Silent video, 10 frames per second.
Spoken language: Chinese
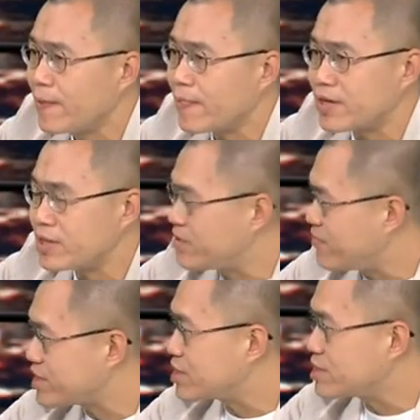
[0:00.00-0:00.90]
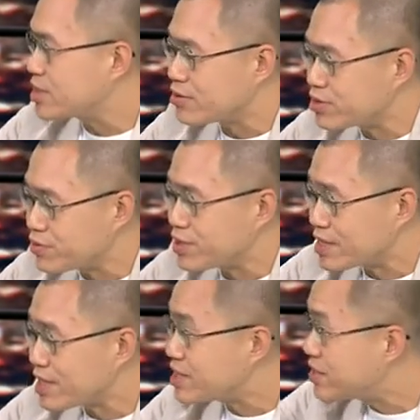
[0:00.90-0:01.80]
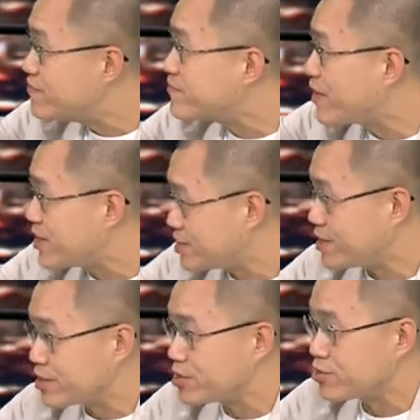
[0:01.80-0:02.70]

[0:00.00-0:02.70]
跟他们发生性行为，重点在侵犯这两字。